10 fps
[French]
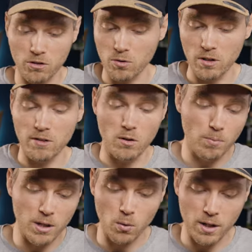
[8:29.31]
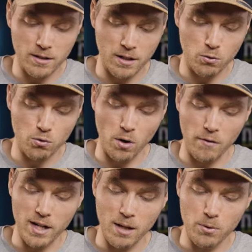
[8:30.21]
J'ai utilisé le micro interne toujours
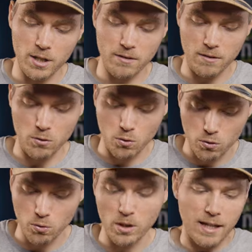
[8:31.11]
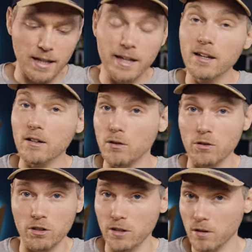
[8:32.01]
avec la bonnette dessus et euh,
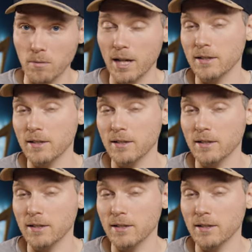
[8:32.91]
j'étais euh, bah,